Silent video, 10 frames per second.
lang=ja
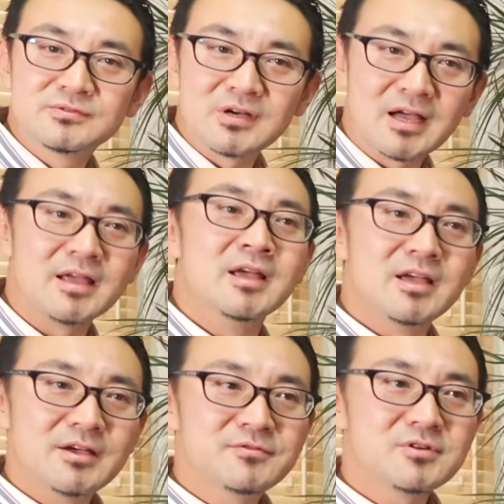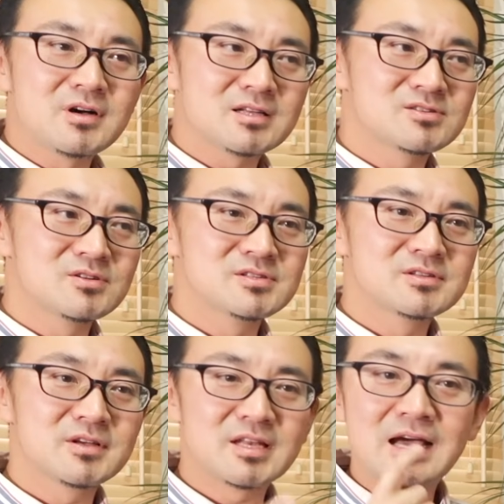はい、F を発音す
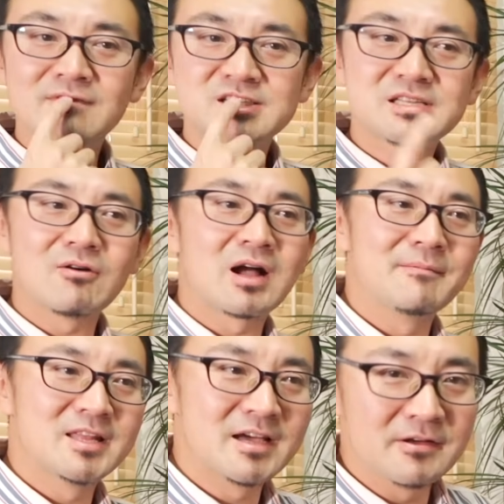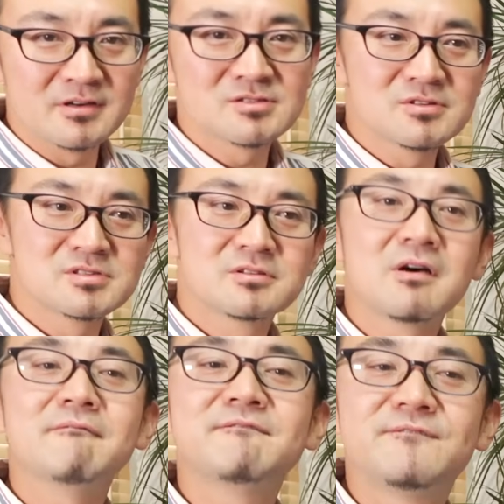るときにあんまり舌を噛まないように、そうする
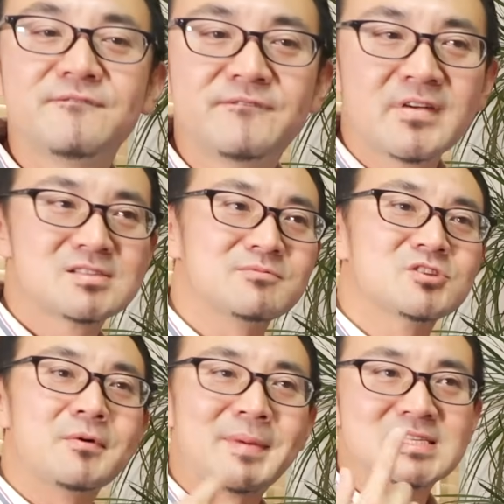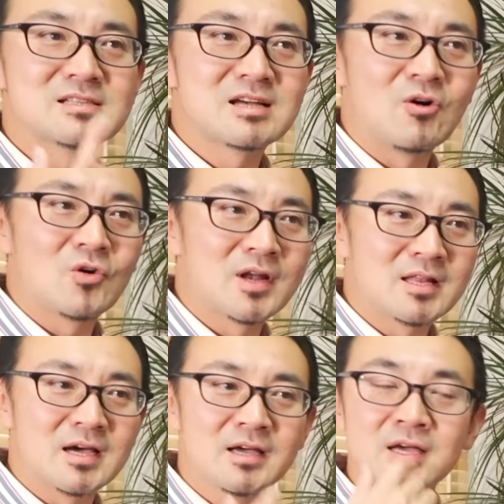と、そもそも摩擦が起こら
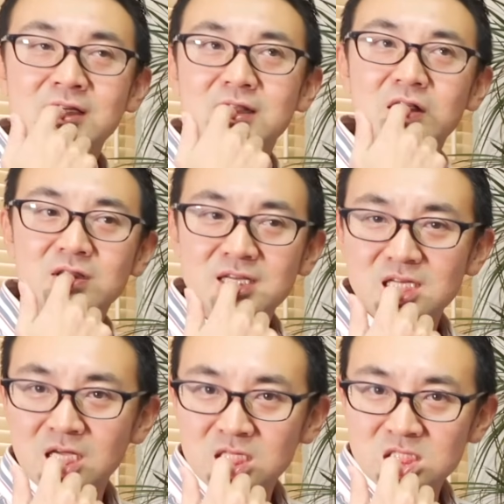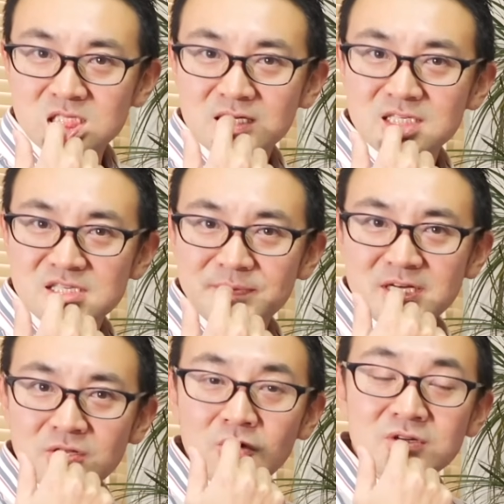ないなので、えーと、下
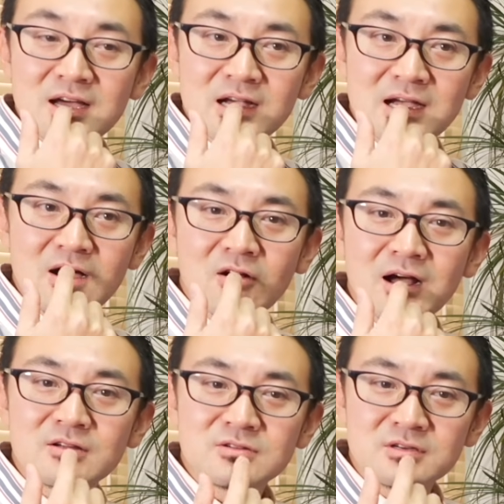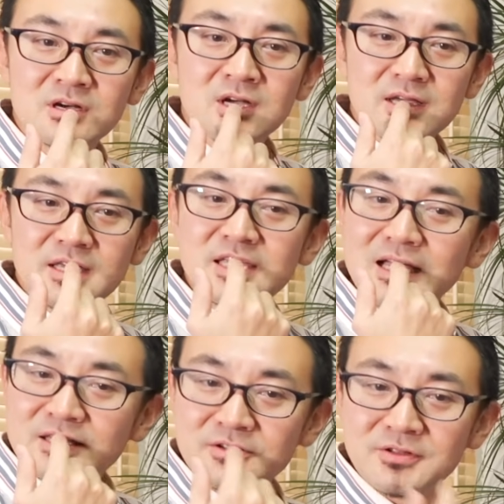唇の裏側を軽く息
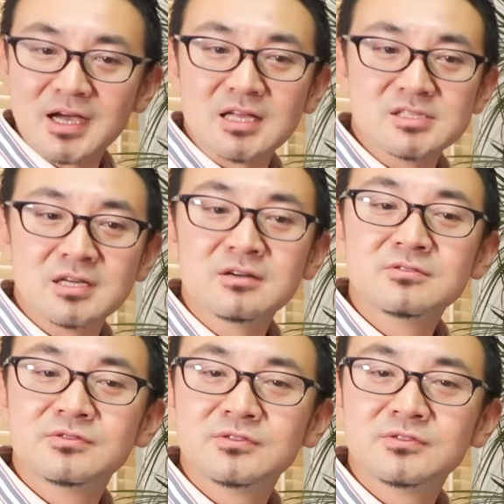当てるような感じで